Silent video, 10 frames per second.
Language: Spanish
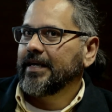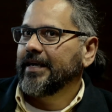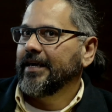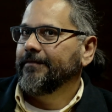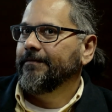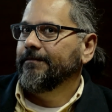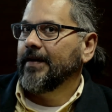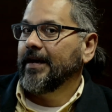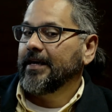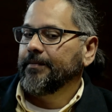qué,
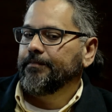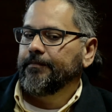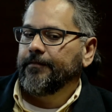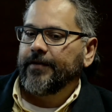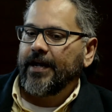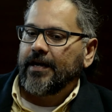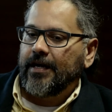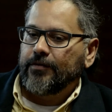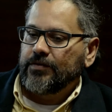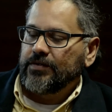
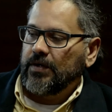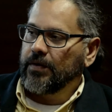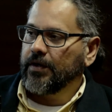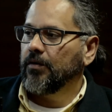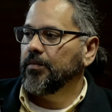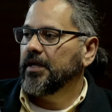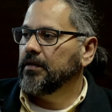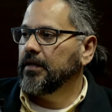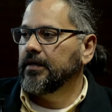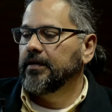franja uno se lo recomienda.